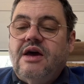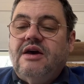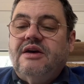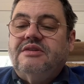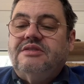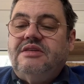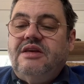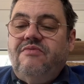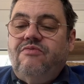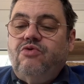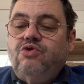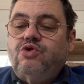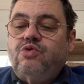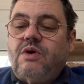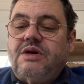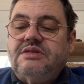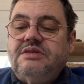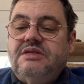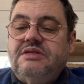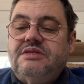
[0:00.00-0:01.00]
Si vous
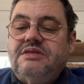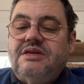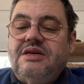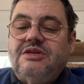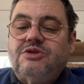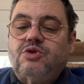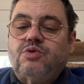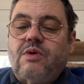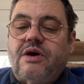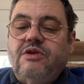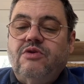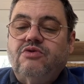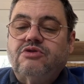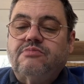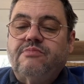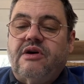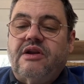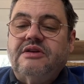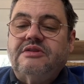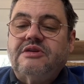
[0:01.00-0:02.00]
choisissez
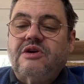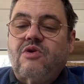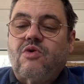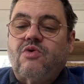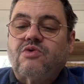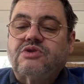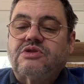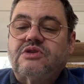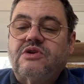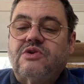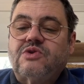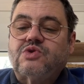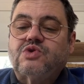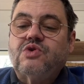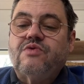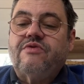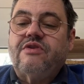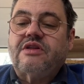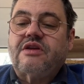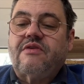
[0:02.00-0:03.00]
soigneusement les circonstances de
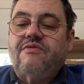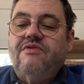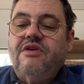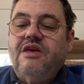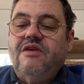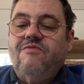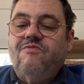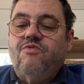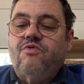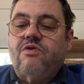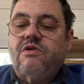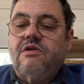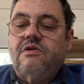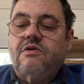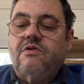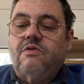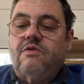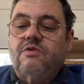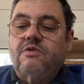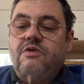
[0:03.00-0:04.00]
votre vie, vous
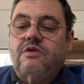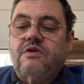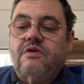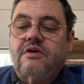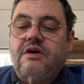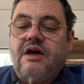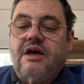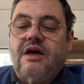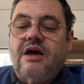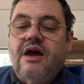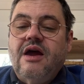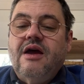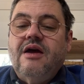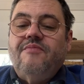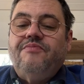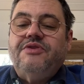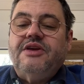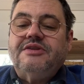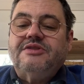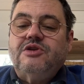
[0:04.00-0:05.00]
rencontrerez
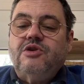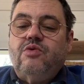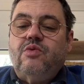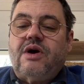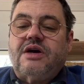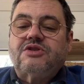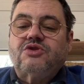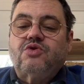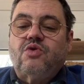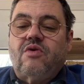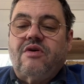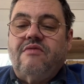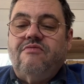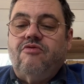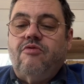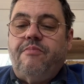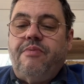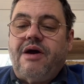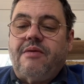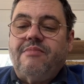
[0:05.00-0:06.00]
des situations qui
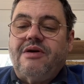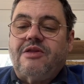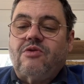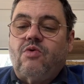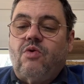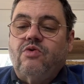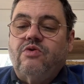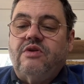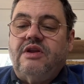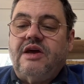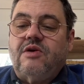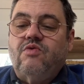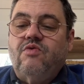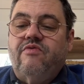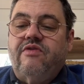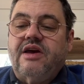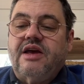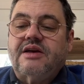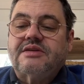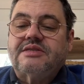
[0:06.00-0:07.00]
vous permettront de
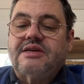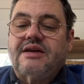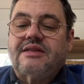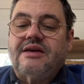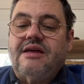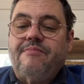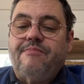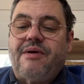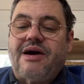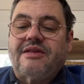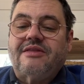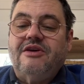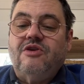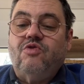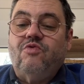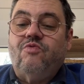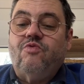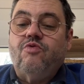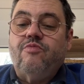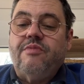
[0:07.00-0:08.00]
découvrir certaines parties de
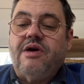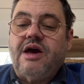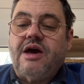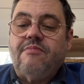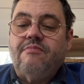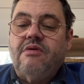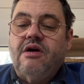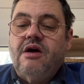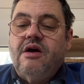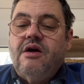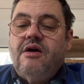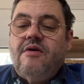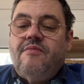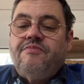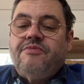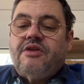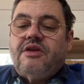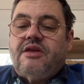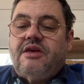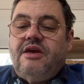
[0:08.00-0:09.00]
vous-même,
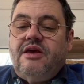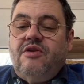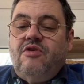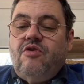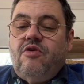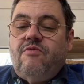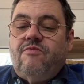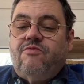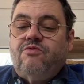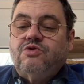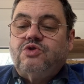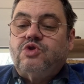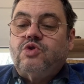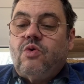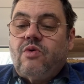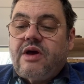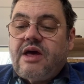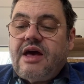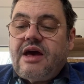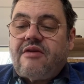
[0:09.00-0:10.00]
qui ne vous sont
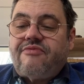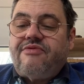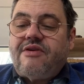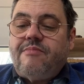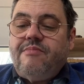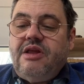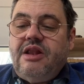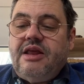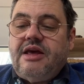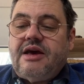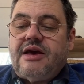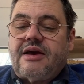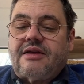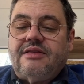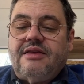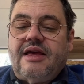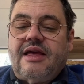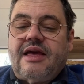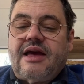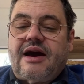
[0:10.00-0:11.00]
guère familières,
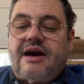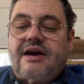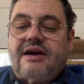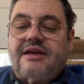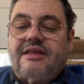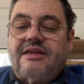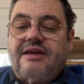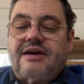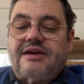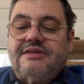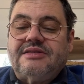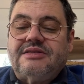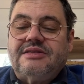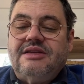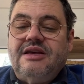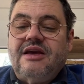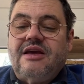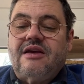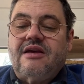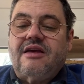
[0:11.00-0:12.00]
des
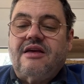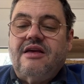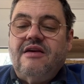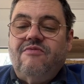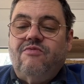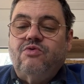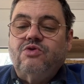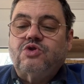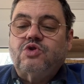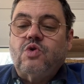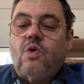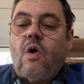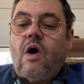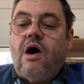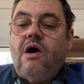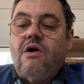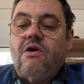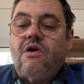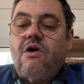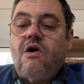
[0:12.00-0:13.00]
caractéristiques qui vous sont
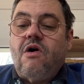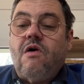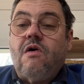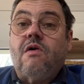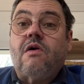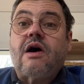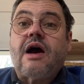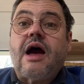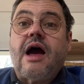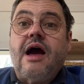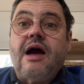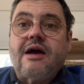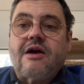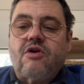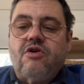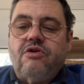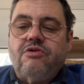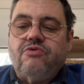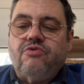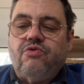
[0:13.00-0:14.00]
encore
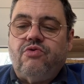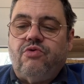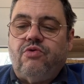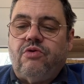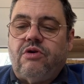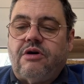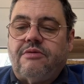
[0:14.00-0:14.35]
inconnues.